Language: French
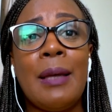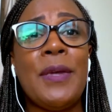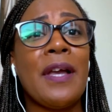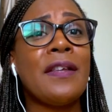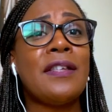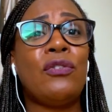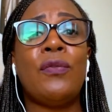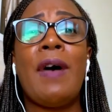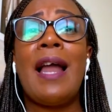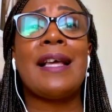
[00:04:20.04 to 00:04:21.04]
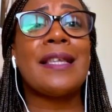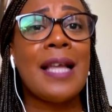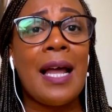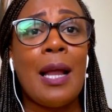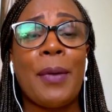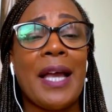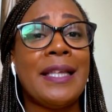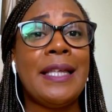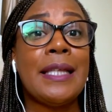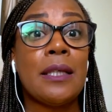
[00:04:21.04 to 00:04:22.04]
eh bien, si tu vas à la salle après
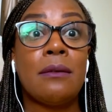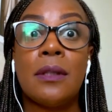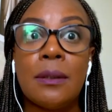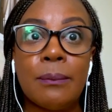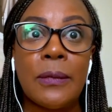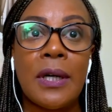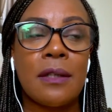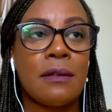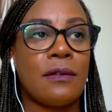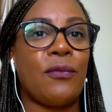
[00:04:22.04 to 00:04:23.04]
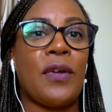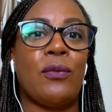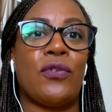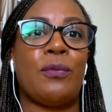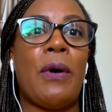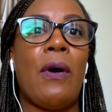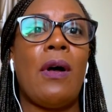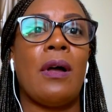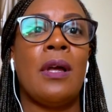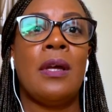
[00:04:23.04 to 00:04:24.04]
dix ans comme moi, sans faire de
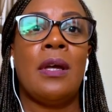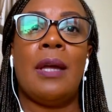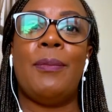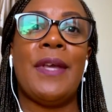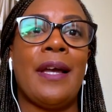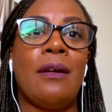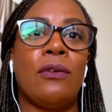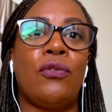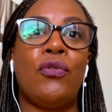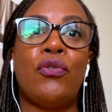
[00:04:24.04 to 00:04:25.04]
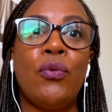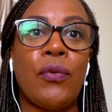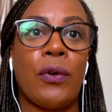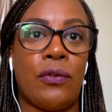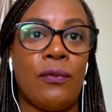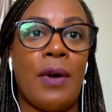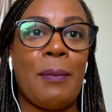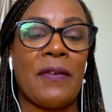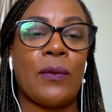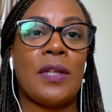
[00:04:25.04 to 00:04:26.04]
sport, eh bien, euh, tu souffres, tu vois,
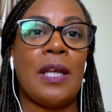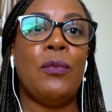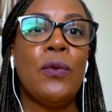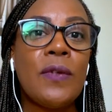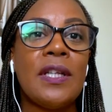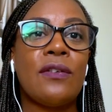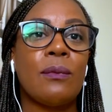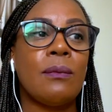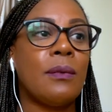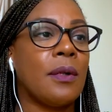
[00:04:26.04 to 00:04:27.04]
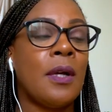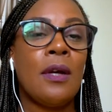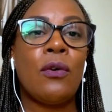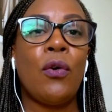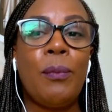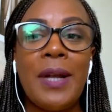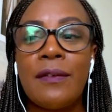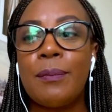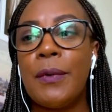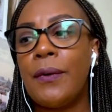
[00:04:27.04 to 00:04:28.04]
parce que tes muscles, ils sont euh,
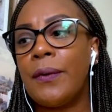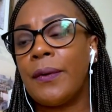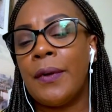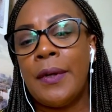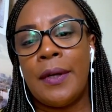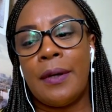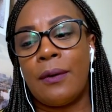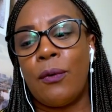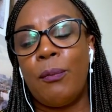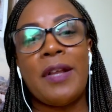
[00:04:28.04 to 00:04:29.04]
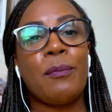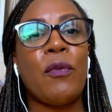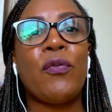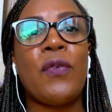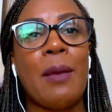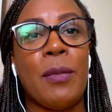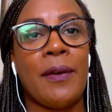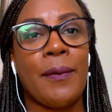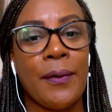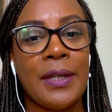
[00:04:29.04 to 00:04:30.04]
complètement, euh, complètement
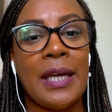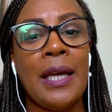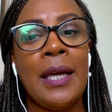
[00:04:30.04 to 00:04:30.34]
faibles, ok